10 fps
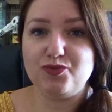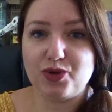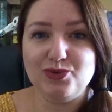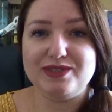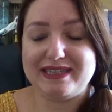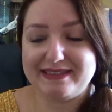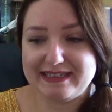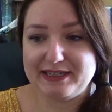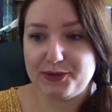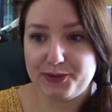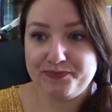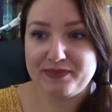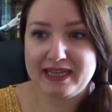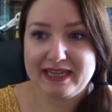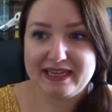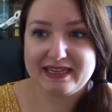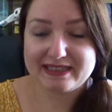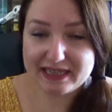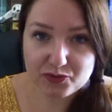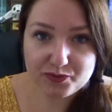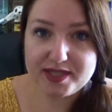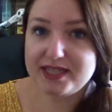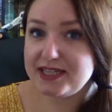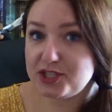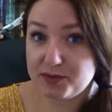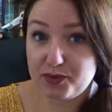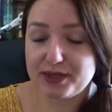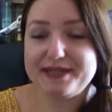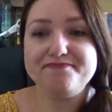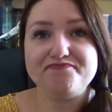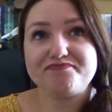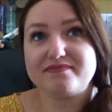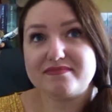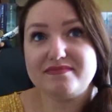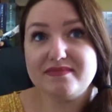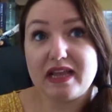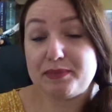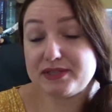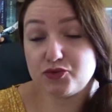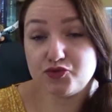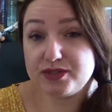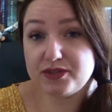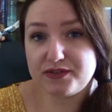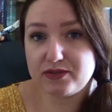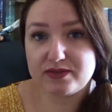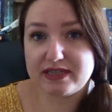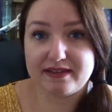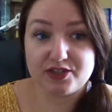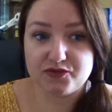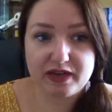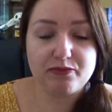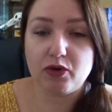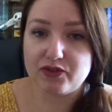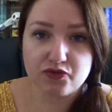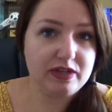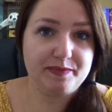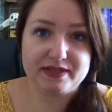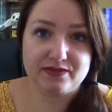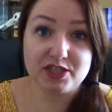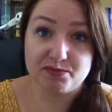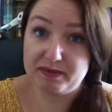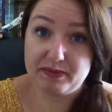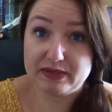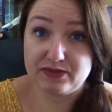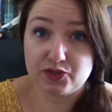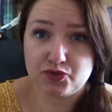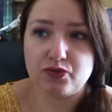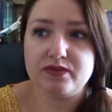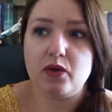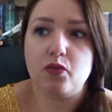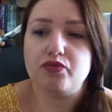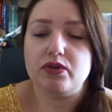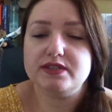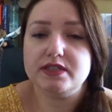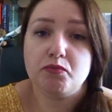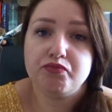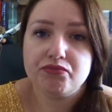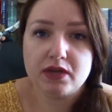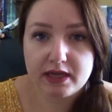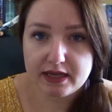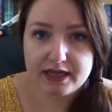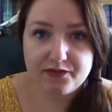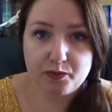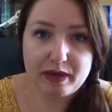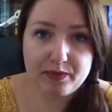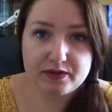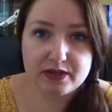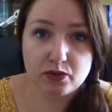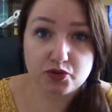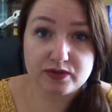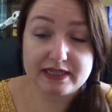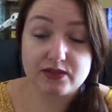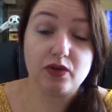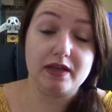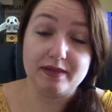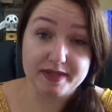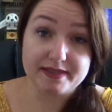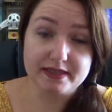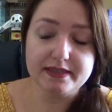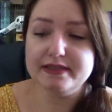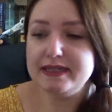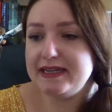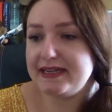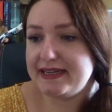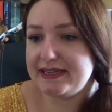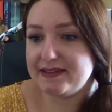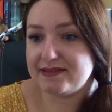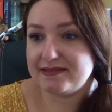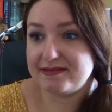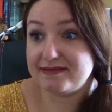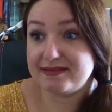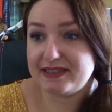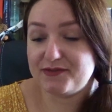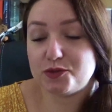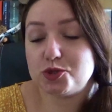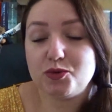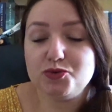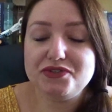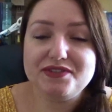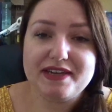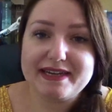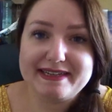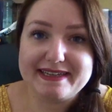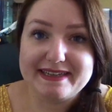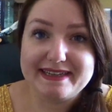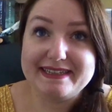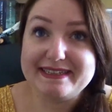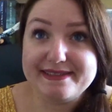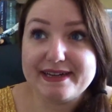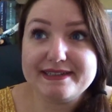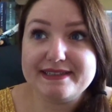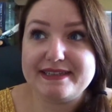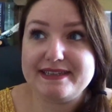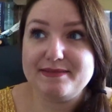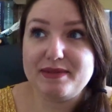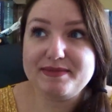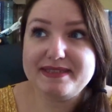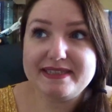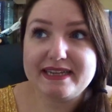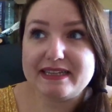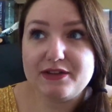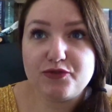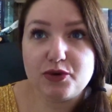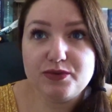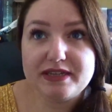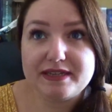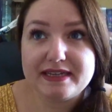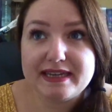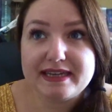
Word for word: moi où ça a été très compliqué et que j'ai pleuré, parce que je vous dis en fait on s'attache vraiment à tous les personnages, même les personnages secondaires, on pourrait se dire ils vont pas apporter grand chose à l'histoire, eh ben, et bah euh, si. Et, franchement l'univers il est, il est dingue, et même s'il y a des fois eu des...